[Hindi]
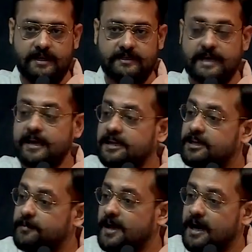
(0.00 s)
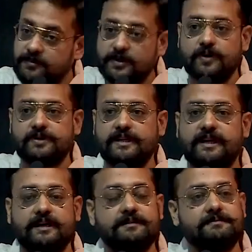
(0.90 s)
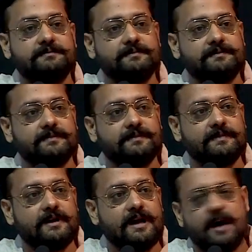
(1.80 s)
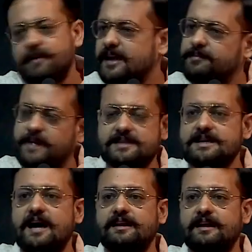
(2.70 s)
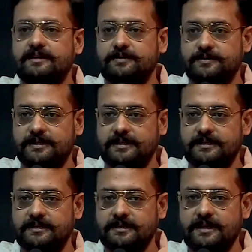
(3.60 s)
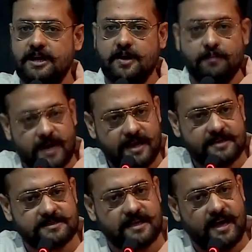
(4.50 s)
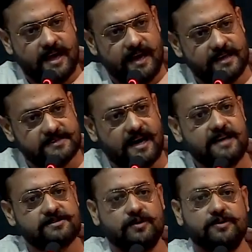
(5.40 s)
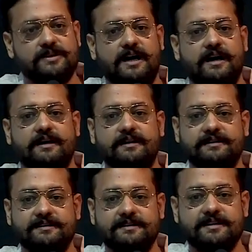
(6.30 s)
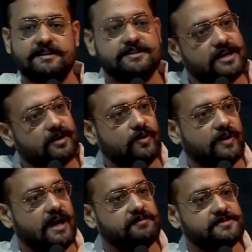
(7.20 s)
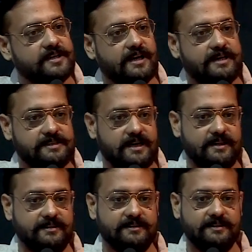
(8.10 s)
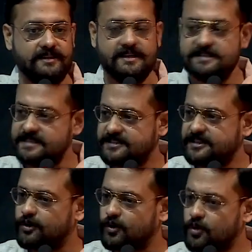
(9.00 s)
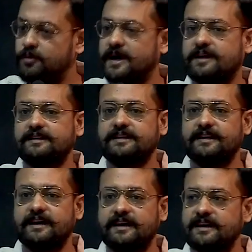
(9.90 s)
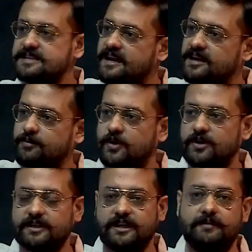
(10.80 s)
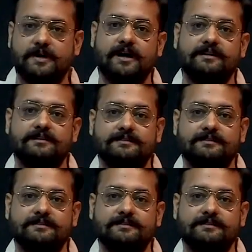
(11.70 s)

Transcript: यानी इनमें हम तो होते हैं हमारी पहचान नहीं होती महज एहसास होता है शक्लो नाम से आज़ाद जैसे रूह भटकती है अचानक मौत के बाद